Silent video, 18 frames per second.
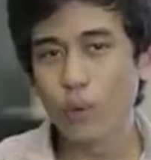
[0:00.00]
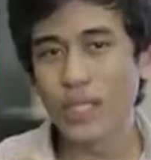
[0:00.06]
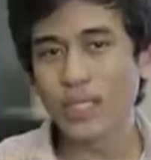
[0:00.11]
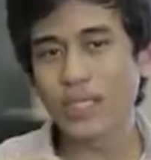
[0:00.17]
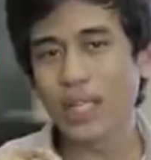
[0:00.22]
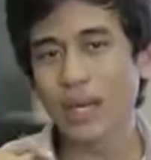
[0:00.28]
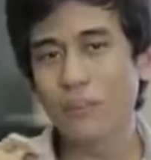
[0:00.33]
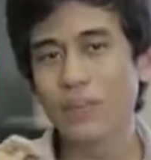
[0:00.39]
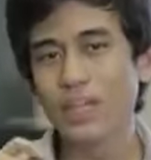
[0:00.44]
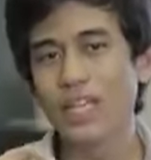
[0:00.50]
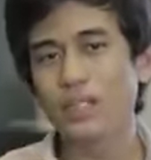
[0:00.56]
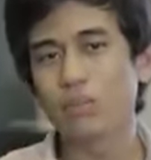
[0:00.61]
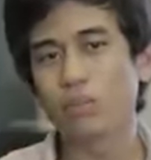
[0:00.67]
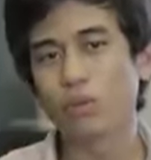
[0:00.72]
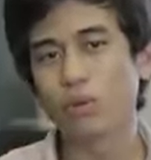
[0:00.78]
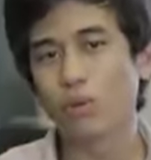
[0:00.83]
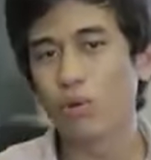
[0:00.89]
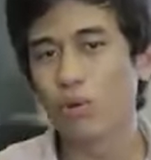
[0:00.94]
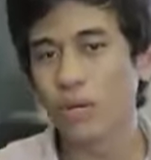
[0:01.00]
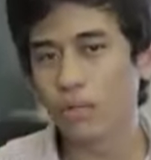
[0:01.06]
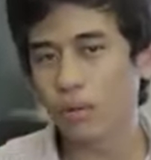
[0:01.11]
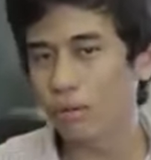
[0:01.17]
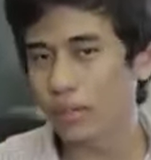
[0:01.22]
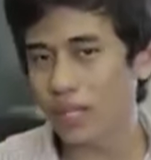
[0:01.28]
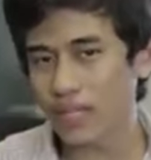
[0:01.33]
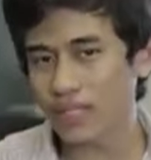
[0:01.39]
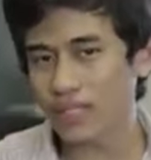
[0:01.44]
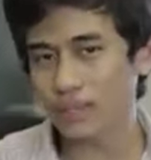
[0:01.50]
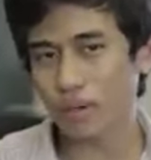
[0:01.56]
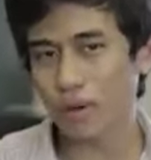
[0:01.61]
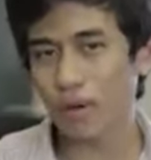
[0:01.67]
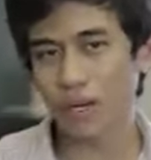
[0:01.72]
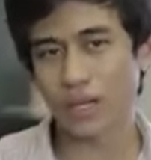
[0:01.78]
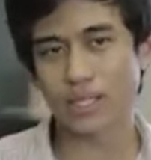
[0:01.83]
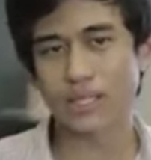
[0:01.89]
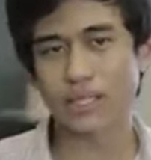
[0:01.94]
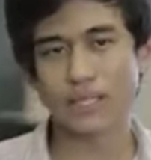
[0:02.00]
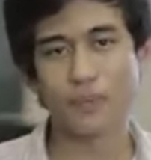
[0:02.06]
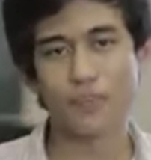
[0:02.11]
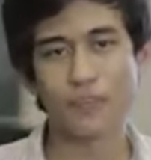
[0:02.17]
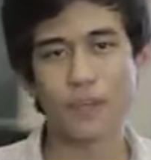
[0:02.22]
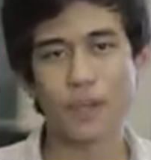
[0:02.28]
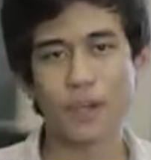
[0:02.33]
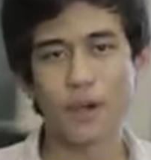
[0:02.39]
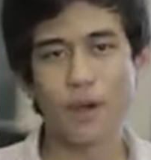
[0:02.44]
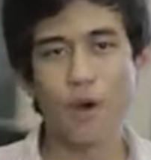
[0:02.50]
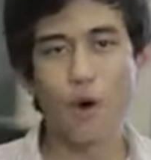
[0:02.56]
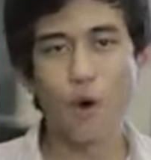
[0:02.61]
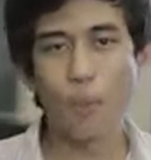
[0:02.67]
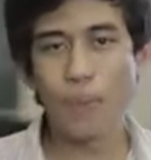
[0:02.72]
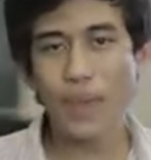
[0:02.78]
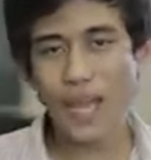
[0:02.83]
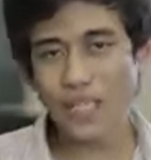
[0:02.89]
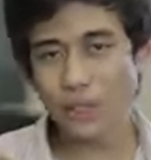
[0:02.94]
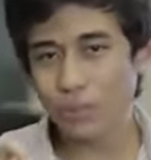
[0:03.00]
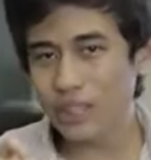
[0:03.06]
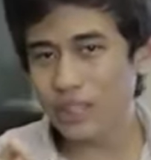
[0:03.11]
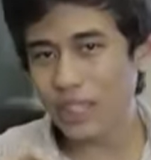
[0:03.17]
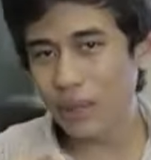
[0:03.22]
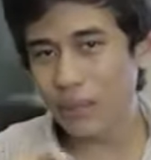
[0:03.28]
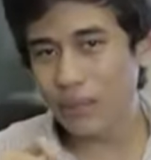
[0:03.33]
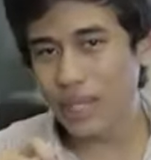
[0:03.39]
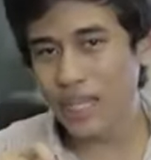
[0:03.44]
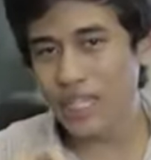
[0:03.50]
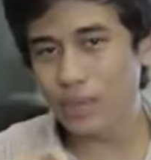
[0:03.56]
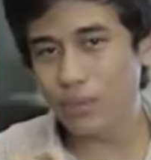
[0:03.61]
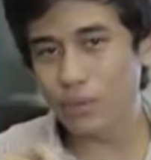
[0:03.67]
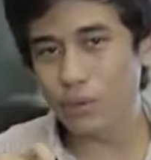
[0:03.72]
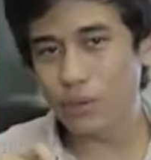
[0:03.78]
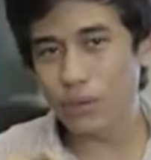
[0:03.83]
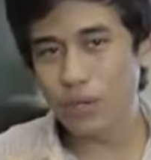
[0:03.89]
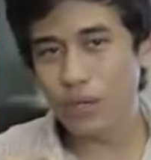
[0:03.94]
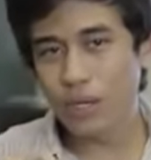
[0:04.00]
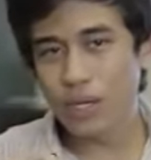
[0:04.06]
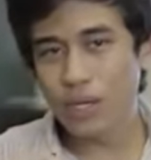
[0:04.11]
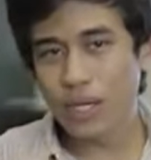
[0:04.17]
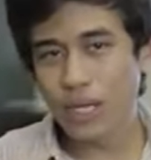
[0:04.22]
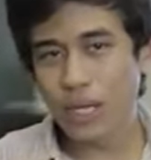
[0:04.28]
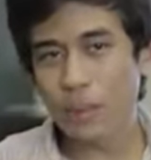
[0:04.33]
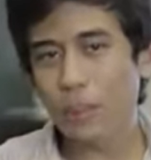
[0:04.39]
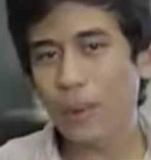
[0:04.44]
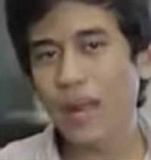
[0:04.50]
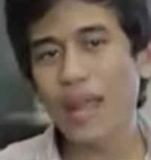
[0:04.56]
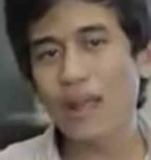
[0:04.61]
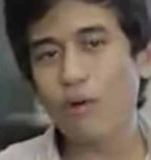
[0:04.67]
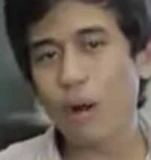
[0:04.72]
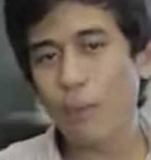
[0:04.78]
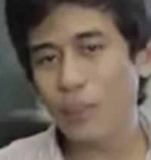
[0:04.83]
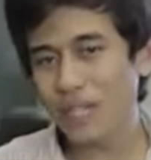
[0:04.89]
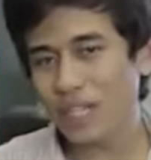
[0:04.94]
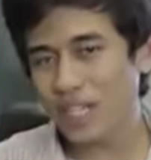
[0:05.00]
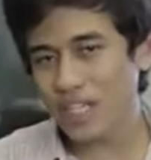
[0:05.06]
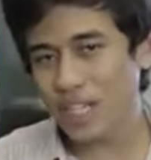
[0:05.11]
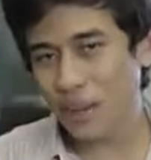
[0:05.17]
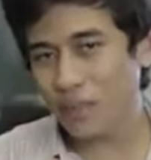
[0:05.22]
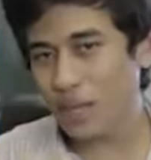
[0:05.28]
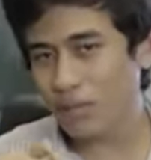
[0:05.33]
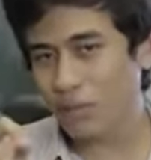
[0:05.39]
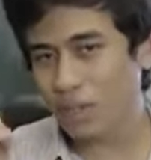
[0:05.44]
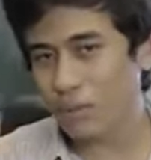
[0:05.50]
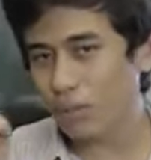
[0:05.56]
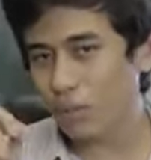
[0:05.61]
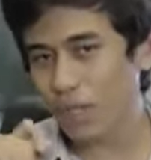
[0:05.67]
o islamismo no currículo das escolas. O mesmo islamismo que prega o apedrejamento de